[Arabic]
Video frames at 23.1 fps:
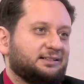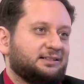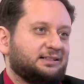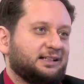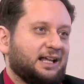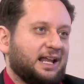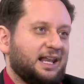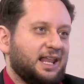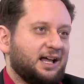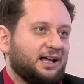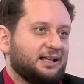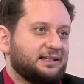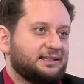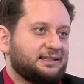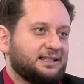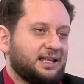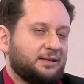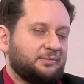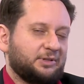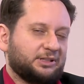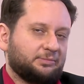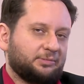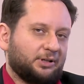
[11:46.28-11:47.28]
العلاقه
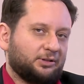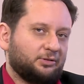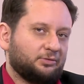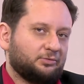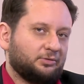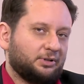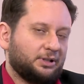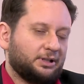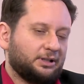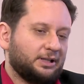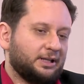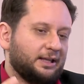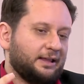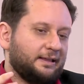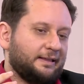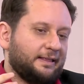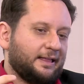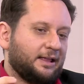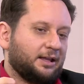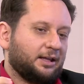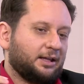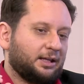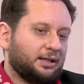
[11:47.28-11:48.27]
السامه طبعا هو
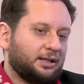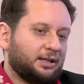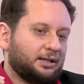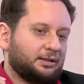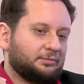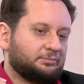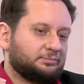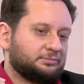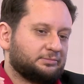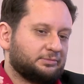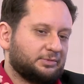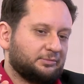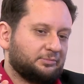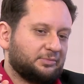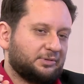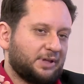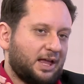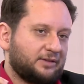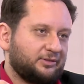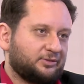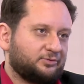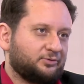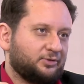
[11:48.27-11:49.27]
آه،
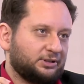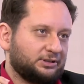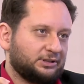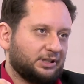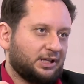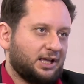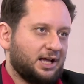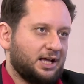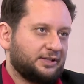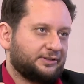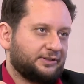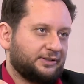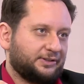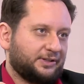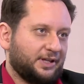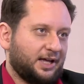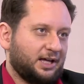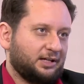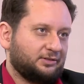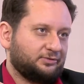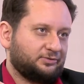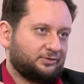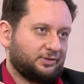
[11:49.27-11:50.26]
بيعرف وين نقاط
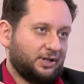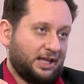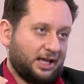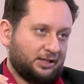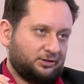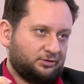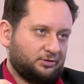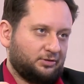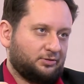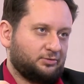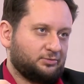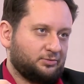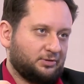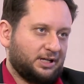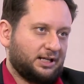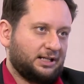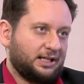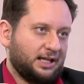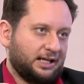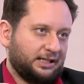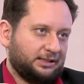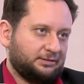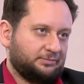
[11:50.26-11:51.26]
الضعف هي عنده هو
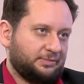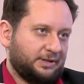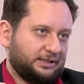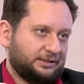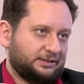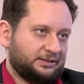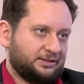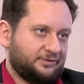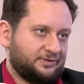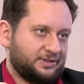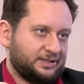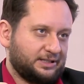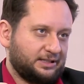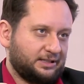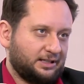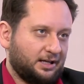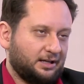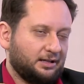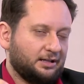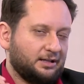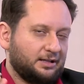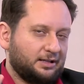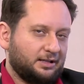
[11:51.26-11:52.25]
لعيب هي
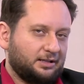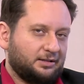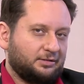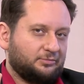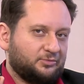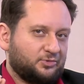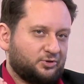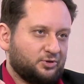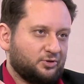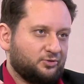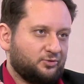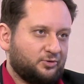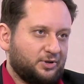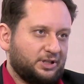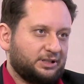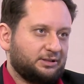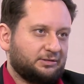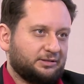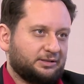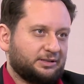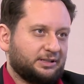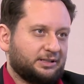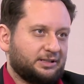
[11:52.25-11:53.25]
النفسيه شوف
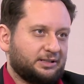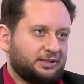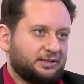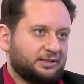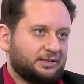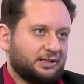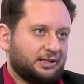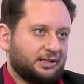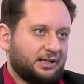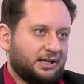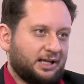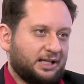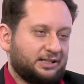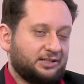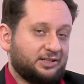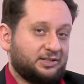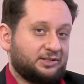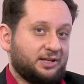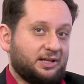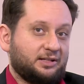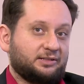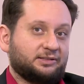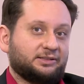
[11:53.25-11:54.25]
وين آه، هذا
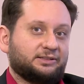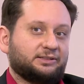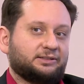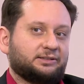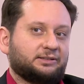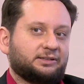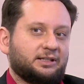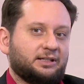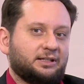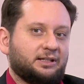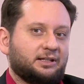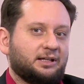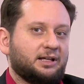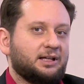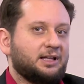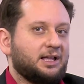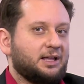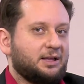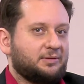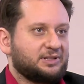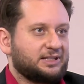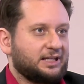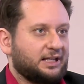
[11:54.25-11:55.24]
الشخص
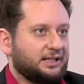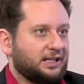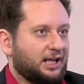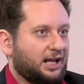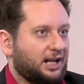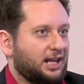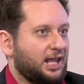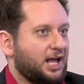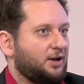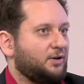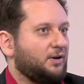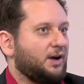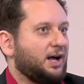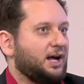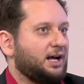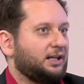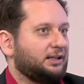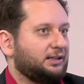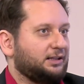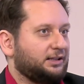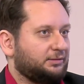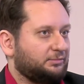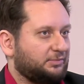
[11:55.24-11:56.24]
مثلا اخلاقه
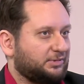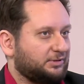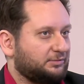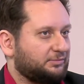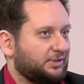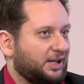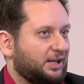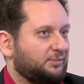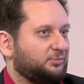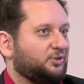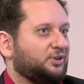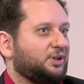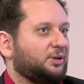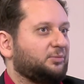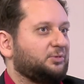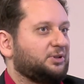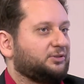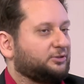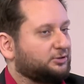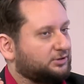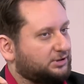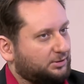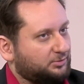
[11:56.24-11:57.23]
عاليه بينبو
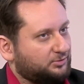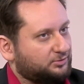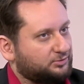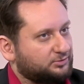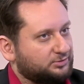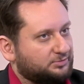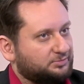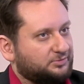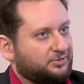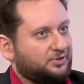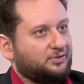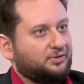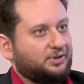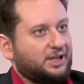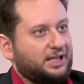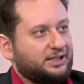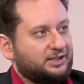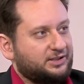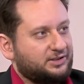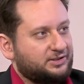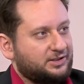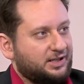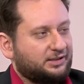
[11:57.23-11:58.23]
ضميره كثير بفوت من هون
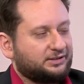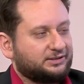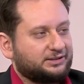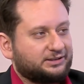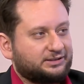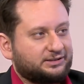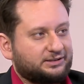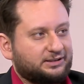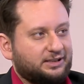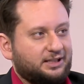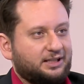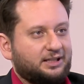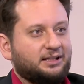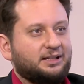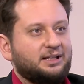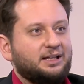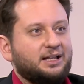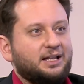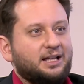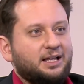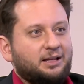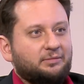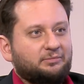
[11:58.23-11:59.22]
هذا الشخص
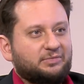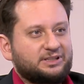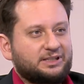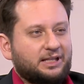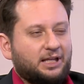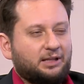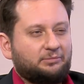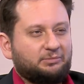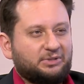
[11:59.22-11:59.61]
مثلا